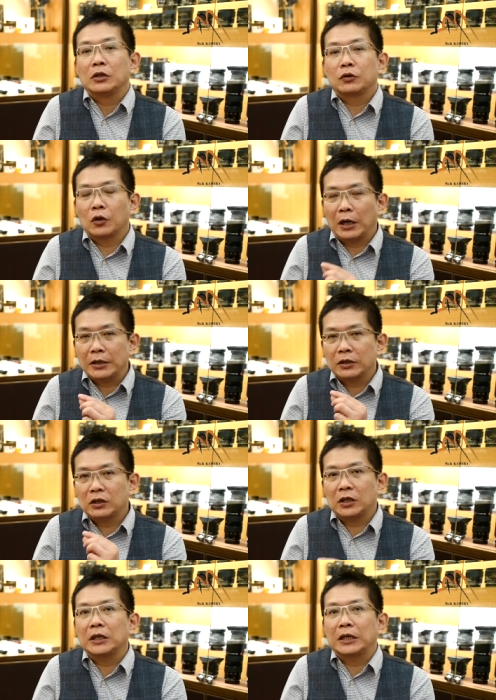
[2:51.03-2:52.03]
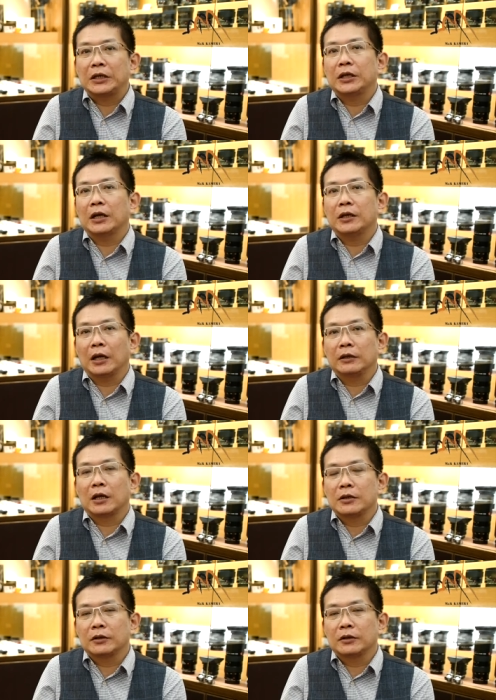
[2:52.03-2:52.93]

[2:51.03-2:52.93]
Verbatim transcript: 虽然是轻了一点点，但